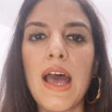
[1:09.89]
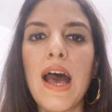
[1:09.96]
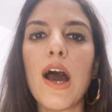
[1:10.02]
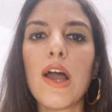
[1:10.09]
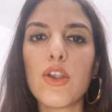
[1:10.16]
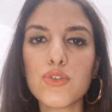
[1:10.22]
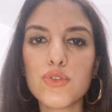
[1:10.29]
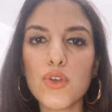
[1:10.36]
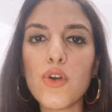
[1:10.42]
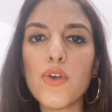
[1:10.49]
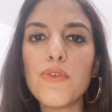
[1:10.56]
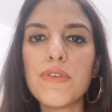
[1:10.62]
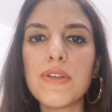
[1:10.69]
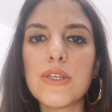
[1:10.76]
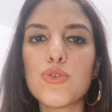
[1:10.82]
Alors,
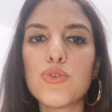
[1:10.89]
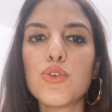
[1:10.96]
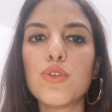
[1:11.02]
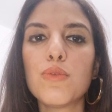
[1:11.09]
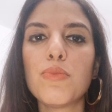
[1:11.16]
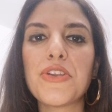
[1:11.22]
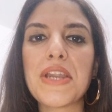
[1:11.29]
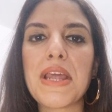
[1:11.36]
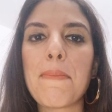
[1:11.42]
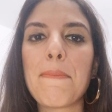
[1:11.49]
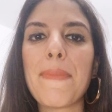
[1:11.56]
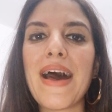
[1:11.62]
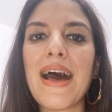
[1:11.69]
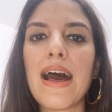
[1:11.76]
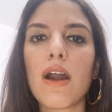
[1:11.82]
selon une étude menée
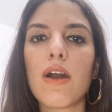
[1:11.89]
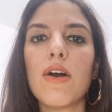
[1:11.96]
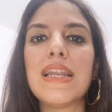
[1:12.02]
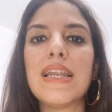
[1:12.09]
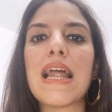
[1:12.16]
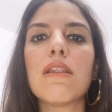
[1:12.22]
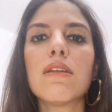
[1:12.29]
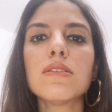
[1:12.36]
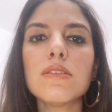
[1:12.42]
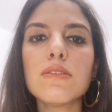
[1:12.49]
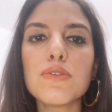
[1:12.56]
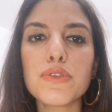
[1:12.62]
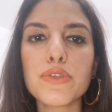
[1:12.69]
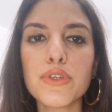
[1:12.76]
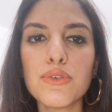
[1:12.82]
par la London
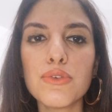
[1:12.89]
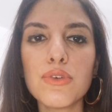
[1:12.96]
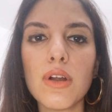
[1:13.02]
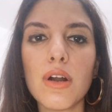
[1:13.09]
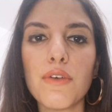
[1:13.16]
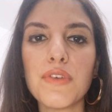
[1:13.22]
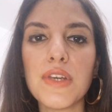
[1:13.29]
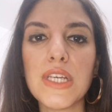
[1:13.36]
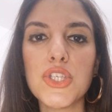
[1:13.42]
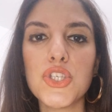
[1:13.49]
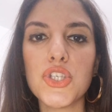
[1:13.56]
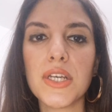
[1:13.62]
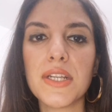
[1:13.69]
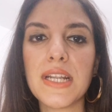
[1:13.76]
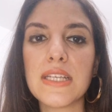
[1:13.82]
School of
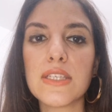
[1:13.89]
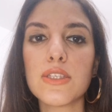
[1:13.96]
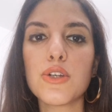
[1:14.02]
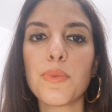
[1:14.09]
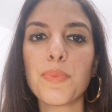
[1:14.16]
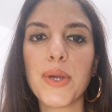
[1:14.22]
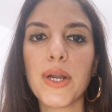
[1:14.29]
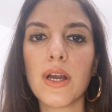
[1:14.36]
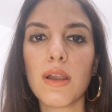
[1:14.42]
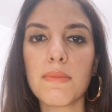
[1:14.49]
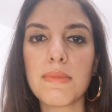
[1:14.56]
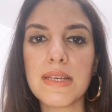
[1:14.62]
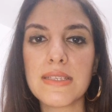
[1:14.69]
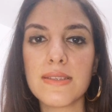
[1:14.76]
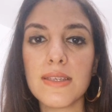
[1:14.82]
Hygiene and Tropical
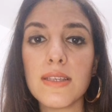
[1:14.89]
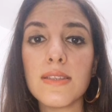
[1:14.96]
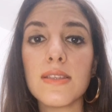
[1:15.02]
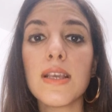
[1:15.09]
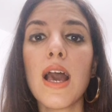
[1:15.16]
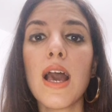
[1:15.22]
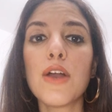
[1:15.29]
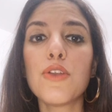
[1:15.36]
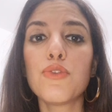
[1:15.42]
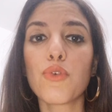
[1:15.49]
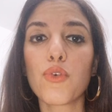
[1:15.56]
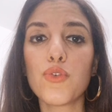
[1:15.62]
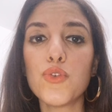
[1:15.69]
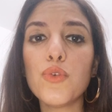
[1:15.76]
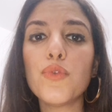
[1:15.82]
Medicine,
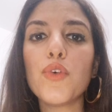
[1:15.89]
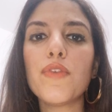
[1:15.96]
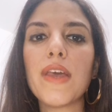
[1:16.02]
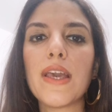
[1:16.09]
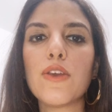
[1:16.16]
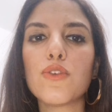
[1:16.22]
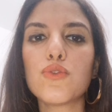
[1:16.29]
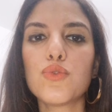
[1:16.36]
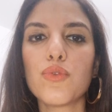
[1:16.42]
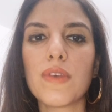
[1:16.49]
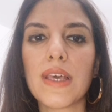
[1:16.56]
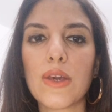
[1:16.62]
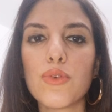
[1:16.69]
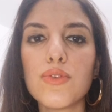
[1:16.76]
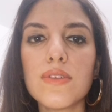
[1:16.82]
donc le nouveau variant du
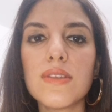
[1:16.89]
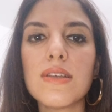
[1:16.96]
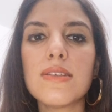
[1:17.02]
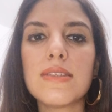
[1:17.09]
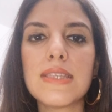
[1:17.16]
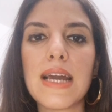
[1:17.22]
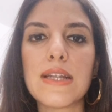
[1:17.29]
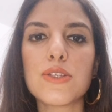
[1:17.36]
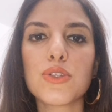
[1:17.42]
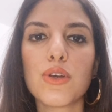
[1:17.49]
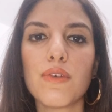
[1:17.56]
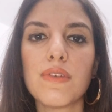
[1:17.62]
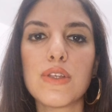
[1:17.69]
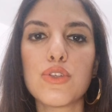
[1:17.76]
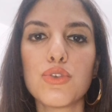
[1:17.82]
virus,
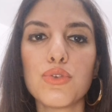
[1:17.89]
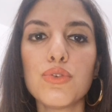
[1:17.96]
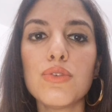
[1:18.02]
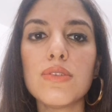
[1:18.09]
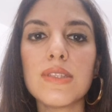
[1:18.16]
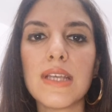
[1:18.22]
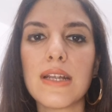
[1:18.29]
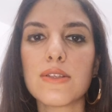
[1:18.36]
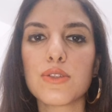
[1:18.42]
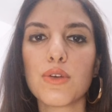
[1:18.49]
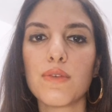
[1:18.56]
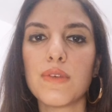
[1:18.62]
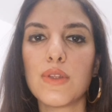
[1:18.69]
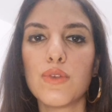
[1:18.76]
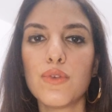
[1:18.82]
SARS-CoV-2,
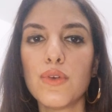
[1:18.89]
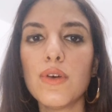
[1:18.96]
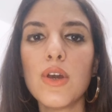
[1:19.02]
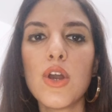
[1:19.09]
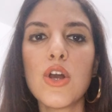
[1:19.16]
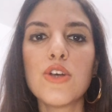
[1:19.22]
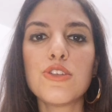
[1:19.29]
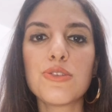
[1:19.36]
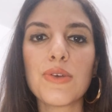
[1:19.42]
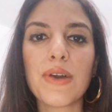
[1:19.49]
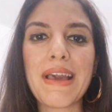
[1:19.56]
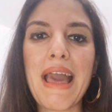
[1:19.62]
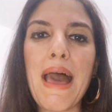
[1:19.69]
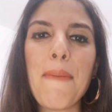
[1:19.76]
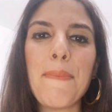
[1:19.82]
SARS-CoV-2,
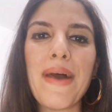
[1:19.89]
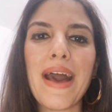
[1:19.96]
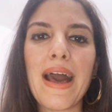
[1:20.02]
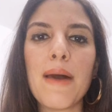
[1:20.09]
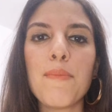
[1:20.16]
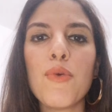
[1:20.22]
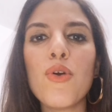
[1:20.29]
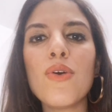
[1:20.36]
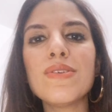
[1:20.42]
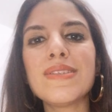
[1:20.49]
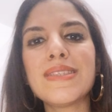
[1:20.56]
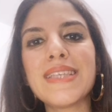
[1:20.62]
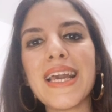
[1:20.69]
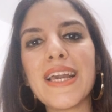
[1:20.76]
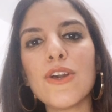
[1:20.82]
serait apparemment
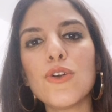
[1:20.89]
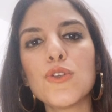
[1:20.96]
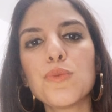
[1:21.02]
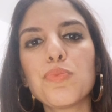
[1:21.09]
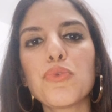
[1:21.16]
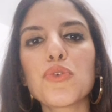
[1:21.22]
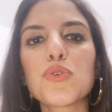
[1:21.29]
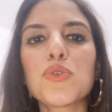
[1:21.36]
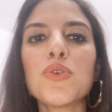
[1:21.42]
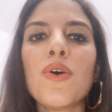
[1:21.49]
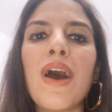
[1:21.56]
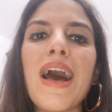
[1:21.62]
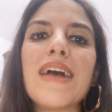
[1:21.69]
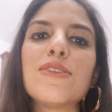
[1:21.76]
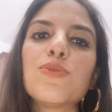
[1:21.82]
50%
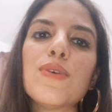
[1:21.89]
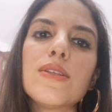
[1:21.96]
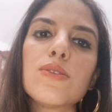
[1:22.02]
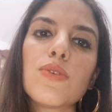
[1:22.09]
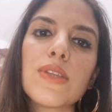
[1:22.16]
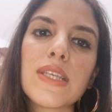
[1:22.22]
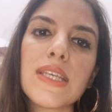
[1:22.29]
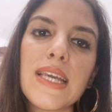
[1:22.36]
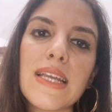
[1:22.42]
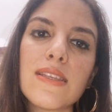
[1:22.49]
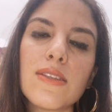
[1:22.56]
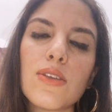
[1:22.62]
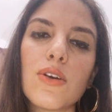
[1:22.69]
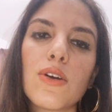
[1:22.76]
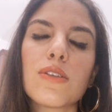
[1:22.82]
à
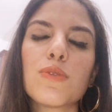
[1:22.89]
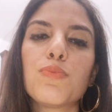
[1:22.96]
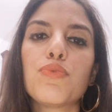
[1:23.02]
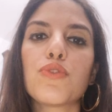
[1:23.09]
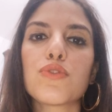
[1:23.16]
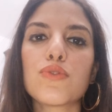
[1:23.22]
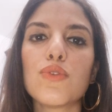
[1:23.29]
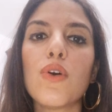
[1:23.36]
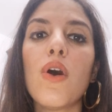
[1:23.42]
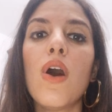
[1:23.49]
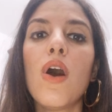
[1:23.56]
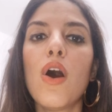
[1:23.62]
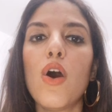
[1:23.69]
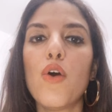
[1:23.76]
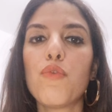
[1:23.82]
74%
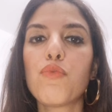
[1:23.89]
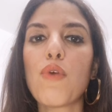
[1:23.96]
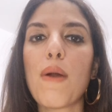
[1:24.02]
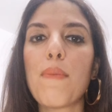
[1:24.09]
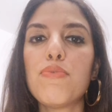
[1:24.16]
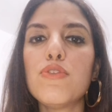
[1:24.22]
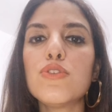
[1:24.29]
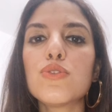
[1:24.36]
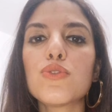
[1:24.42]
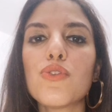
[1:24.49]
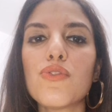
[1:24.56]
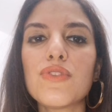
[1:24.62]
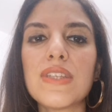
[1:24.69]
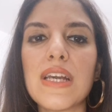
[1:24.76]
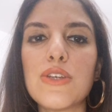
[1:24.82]
fois plus
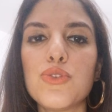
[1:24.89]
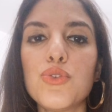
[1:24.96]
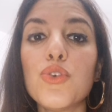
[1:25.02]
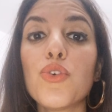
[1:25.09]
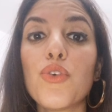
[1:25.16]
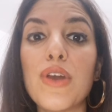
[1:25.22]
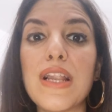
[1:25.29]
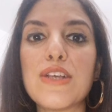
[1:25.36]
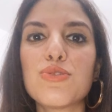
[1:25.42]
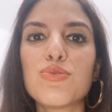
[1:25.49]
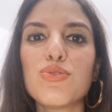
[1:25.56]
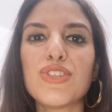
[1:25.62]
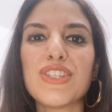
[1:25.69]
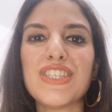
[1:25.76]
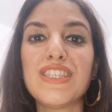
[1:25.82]
contagieux que la
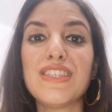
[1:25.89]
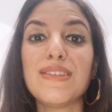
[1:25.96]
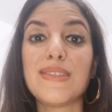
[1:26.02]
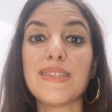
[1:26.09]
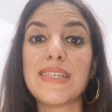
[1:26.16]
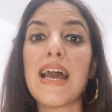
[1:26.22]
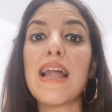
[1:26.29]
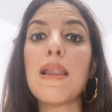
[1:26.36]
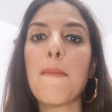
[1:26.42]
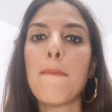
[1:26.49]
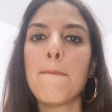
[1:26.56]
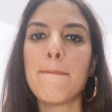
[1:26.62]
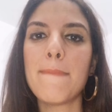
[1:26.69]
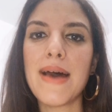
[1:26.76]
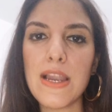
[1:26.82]
souche initiale,
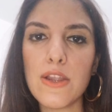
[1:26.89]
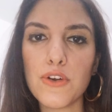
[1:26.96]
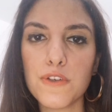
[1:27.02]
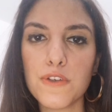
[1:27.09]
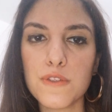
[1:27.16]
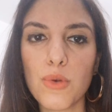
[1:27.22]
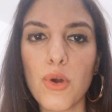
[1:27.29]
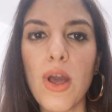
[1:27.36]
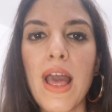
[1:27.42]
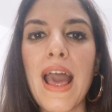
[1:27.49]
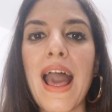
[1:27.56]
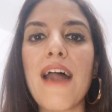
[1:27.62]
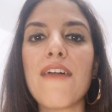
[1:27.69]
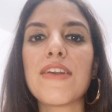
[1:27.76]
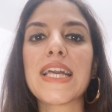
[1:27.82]
malheureusement,
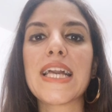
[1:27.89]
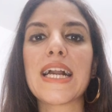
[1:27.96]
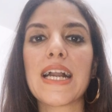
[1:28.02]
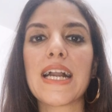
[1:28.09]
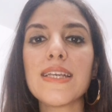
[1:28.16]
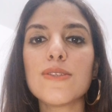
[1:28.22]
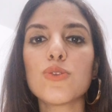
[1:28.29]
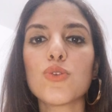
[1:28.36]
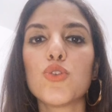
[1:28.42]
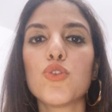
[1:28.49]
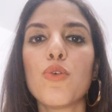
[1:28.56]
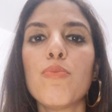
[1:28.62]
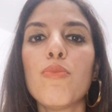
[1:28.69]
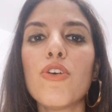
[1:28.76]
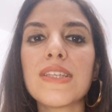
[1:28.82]
avec un risque de
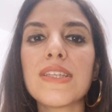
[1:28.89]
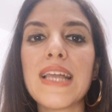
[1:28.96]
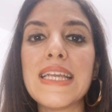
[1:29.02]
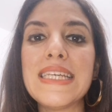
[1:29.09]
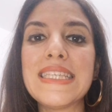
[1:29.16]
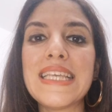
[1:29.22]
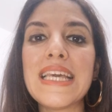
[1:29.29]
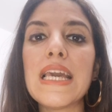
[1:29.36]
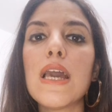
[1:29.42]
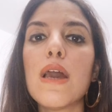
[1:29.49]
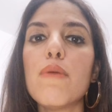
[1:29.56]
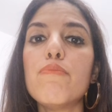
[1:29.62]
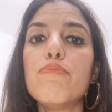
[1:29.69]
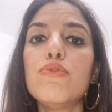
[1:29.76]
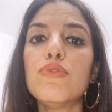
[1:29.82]
mortalité
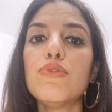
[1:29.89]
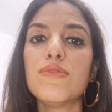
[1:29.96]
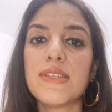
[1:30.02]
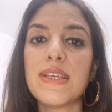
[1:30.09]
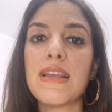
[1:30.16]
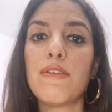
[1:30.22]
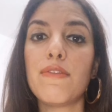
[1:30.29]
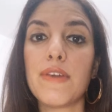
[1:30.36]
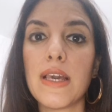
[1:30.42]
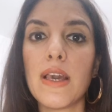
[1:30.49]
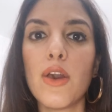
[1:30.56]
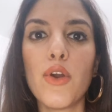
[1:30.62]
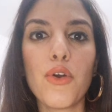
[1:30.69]
plus élevé.